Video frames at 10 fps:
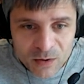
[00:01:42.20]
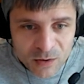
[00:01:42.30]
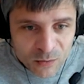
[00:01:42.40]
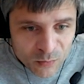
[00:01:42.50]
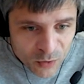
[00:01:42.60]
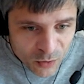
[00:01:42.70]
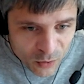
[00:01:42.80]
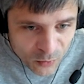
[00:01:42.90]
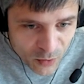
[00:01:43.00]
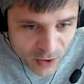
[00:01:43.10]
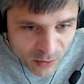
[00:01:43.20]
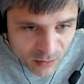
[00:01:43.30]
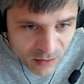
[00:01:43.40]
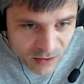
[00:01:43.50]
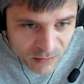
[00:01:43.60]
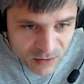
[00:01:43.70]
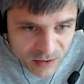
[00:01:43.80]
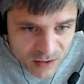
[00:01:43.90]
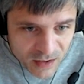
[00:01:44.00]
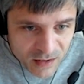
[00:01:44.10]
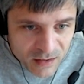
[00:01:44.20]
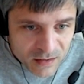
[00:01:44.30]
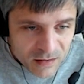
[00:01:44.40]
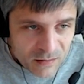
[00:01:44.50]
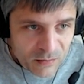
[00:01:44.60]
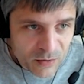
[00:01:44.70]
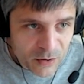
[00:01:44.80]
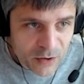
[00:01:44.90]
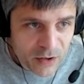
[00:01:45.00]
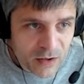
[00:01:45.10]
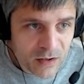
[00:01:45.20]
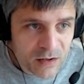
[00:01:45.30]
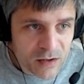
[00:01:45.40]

es un poco locura, ¿no? De camiseta. Pero oye, si